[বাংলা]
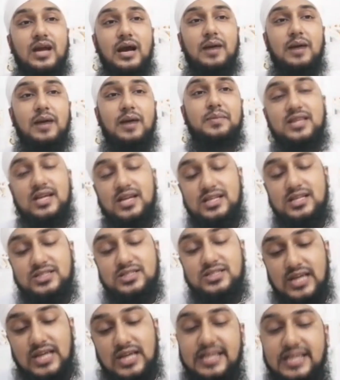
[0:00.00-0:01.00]
আমার দ্বারা
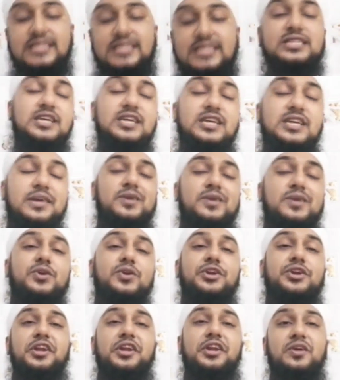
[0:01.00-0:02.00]
চালিয়ে যাচ্ছি আমি
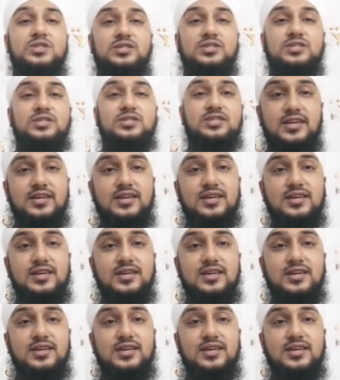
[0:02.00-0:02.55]
কন্টিনিউয়াসলি